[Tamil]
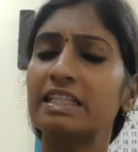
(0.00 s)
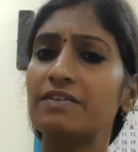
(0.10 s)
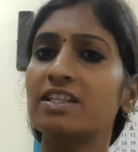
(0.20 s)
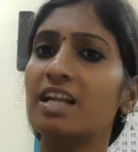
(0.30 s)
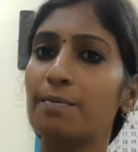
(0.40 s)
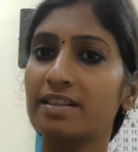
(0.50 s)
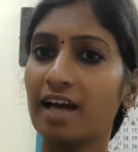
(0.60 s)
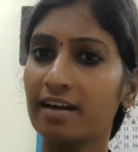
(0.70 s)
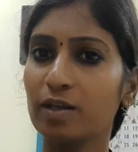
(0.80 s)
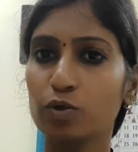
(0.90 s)
இது வந்து நம்ம
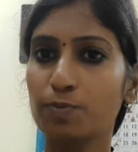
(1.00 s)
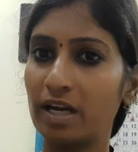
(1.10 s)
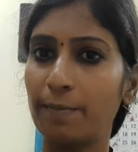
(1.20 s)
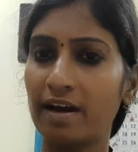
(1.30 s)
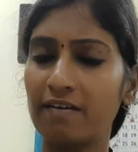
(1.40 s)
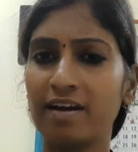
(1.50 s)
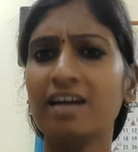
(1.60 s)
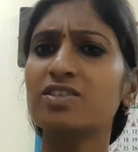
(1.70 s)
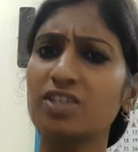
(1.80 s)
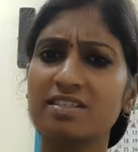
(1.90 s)
தண்ணி யூஸ் பண்ணி பண்ண
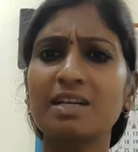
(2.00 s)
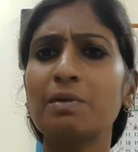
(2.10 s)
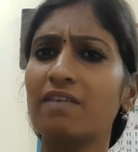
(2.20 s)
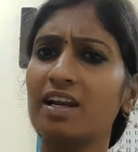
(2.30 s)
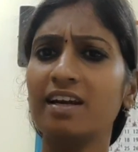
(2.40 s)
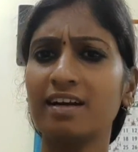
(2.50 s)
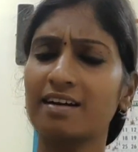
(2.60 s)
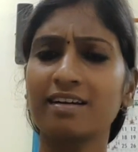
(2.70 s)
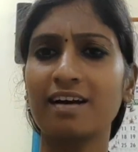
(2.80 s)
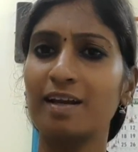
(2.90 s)
வேண்டாம் ஜஸ்ட் நம்ம வெளியே டக்குன்னு